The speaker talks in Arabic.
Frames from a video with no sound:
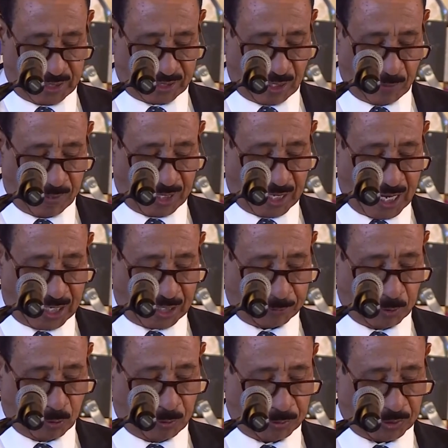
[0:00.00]
للصمغ
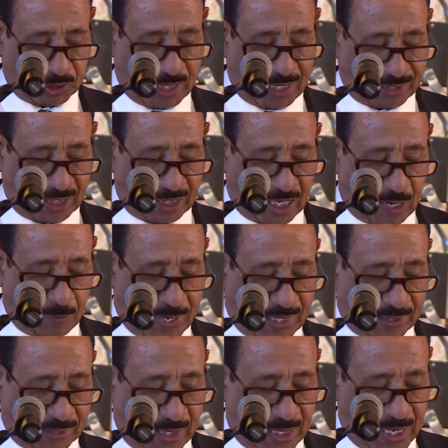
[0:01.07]
العربي ومنتجات
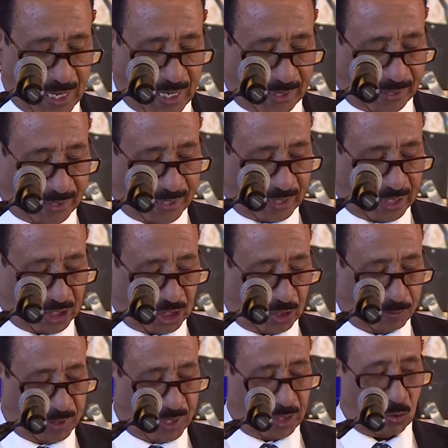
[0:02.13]
الغابات الغير
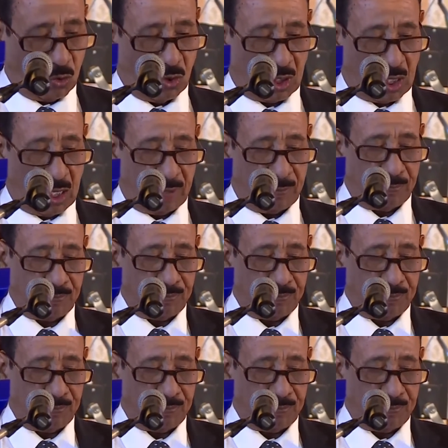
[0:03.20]
خشبية الأخرى